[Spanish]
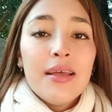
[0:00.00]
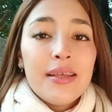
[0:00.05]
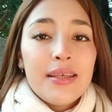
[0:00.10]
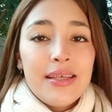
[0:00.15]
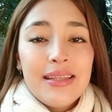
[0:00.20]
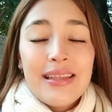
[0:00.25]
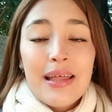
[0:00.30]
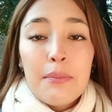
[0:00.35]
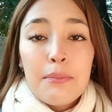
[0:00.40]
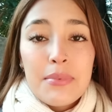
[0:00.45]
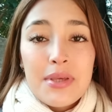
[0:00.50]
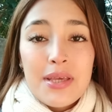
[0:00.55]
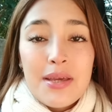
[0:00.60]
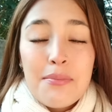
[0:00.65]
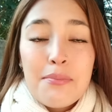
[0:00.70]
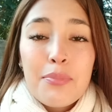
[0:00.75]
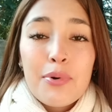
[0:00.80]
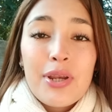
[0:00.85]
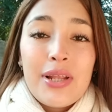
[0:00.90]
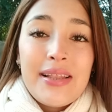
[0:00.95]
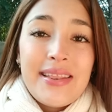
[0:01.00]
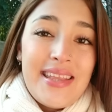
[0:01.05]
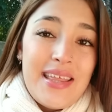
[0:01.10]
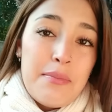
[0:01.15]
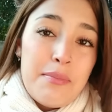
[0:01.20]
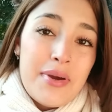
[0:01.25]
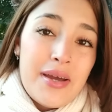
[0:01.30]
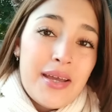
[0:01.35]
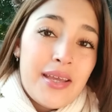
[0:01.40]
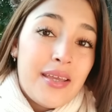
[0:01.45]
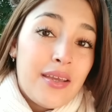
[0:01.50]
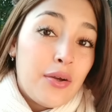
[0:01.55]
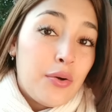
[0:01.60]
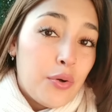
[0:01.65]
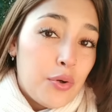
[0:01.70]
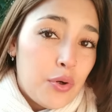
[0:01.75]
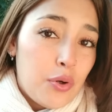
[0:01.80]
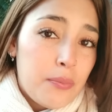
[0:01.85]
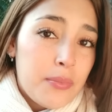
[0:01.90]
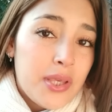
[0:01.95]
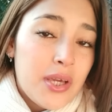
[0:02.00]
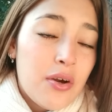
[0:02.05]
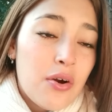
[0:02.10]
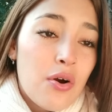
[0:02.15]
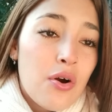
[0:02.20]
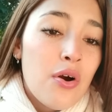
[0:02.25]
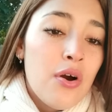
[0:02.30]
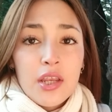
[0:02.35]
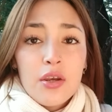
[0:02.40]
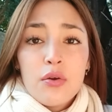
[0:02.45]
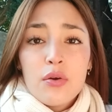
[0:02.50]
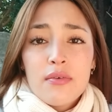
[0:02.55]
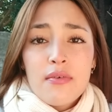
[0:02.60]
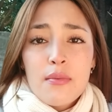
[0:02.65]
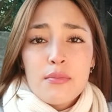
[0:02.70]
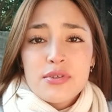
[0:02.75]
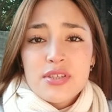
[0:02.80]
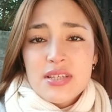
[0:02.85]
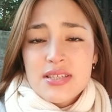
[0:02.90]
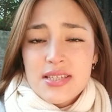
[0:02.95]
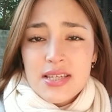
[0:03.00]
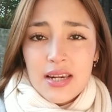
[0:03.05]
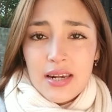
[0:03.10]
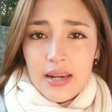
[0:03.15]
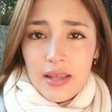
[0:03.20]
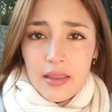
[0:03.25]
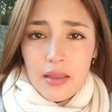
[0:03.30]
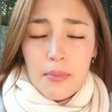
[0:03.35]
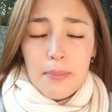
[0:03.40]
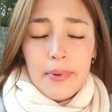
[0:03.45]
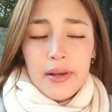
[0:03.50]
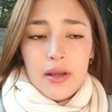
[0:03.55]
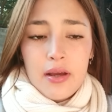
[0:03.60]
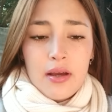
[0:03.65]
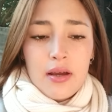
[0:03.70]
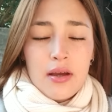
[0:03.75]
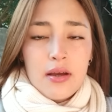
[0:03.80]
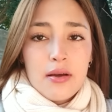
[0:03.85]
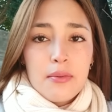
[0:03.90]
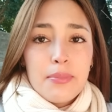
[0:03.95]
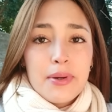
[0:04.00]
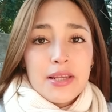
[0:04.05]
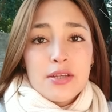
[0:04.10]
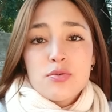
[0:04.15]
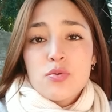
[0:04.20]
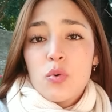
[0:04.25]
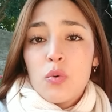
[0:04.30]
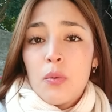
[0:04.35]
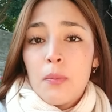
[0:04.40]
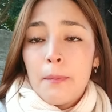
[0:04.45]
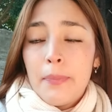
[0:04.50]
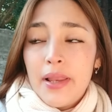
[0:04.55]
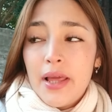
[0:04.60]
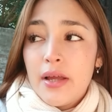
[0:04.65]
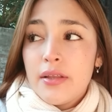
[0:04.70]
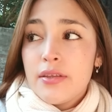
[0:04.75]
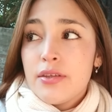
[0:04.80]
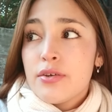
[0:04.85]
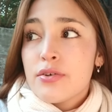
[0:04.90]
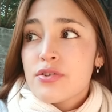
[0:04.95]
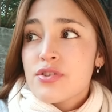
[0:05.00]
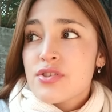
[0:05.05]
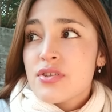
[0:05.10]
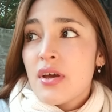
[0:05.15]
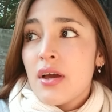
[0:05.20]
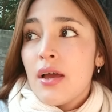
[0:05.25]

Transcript: y también por el tema económico, que no íbamos a hacer nada para, para su cumpleaños.